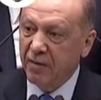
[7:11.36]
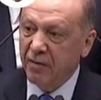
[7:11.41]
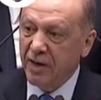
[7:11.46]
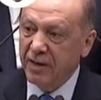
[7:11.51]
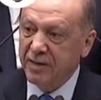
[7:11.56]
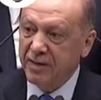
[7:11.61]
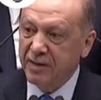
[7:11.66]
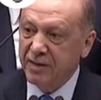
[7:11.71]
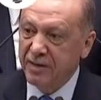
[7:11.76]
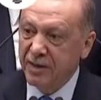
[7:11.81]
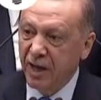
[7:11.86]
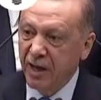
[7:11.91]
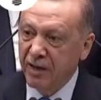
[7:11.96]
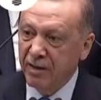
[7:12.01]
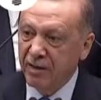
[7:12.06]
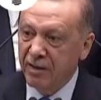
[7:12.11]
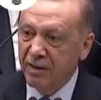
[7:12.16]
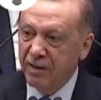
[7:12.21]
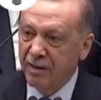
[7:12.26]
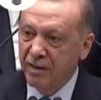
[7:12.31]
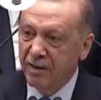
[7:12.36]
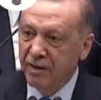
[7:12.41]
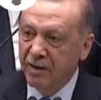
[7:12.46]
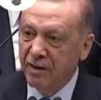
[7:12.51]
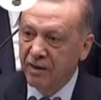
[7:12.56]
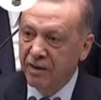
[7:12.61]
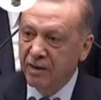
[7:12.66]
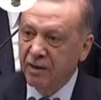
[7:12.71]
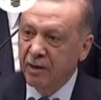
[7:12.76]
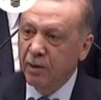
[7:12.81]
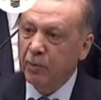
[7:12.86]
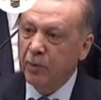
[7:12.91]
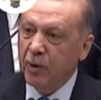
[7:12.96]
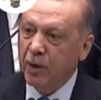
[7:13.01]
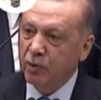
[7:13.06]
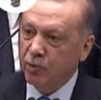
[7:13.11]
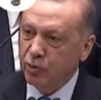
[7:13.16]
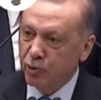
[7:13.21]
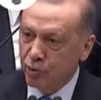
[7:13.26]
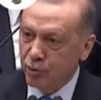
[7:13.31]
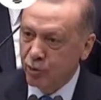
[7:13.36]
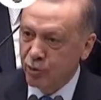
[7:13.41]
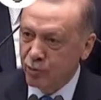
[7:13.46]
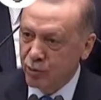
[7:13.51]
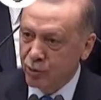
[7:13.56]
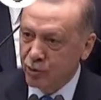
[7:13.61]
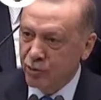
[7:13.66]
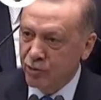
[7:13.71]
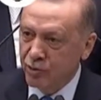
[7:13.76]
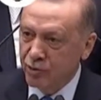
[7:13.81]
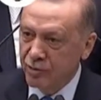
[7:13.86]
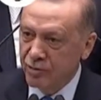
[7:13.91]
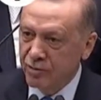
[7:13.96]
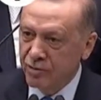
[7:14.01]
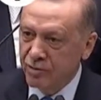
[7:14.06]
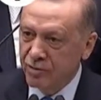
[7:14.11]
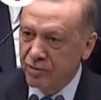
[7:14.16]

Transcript: davasından kıl payı kurtulmuştu.